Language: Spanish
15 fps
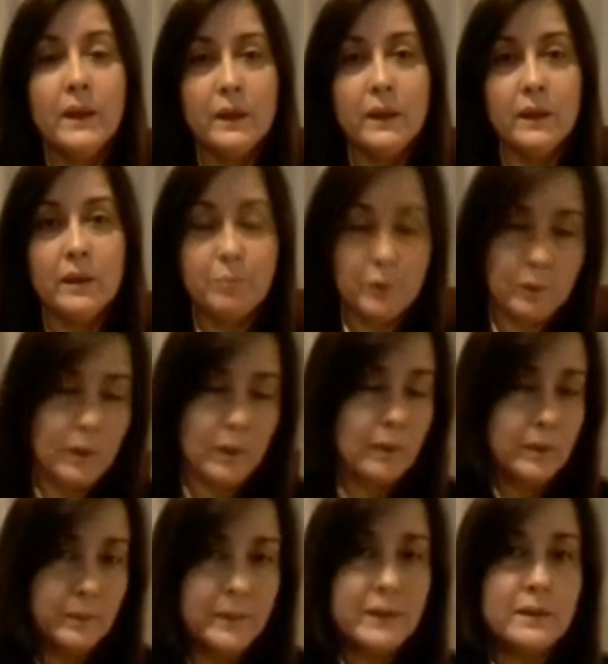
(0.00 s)
Eh,
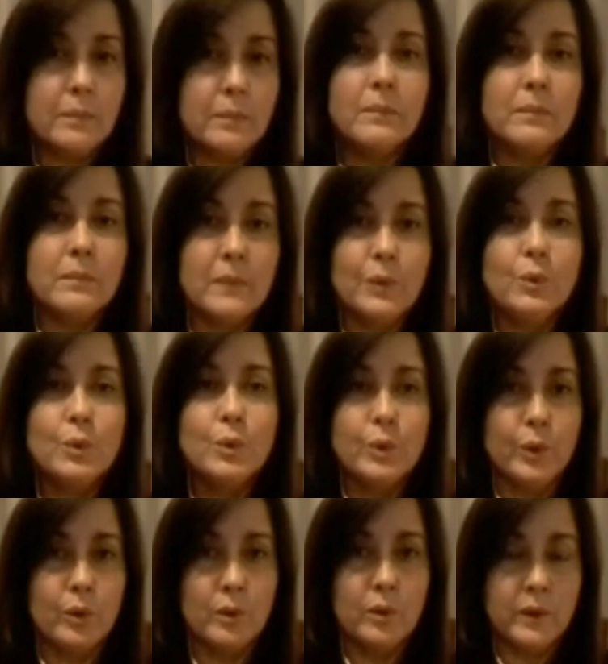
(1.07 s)
probablemente
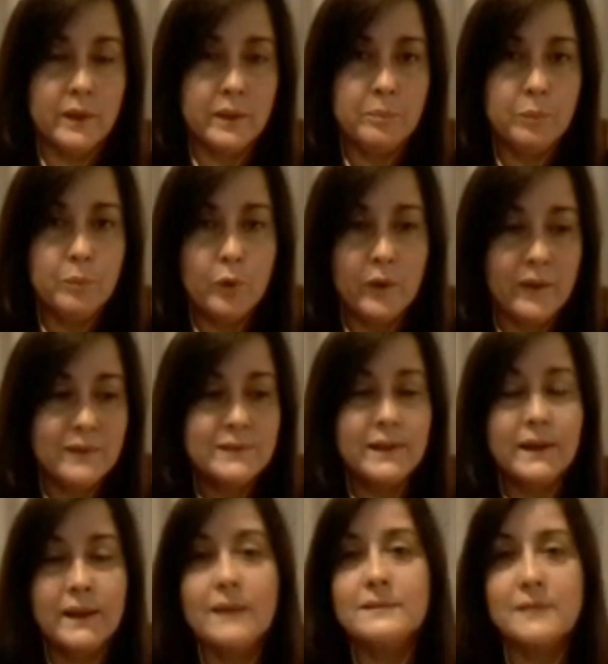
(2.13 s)
Maduro pueda
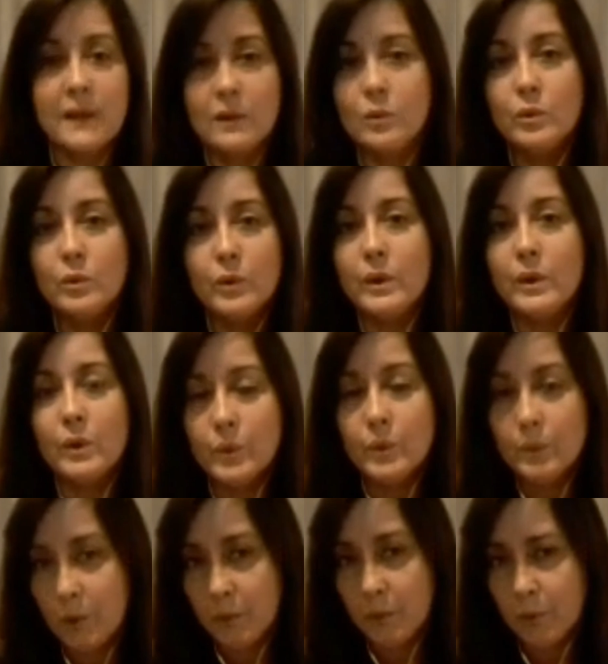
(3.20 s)
acercarse a alguno de los
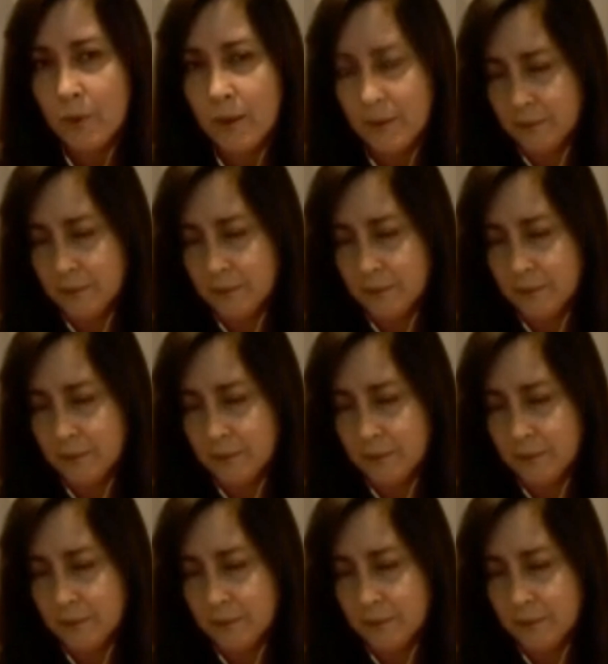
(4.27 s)
grupos de poder.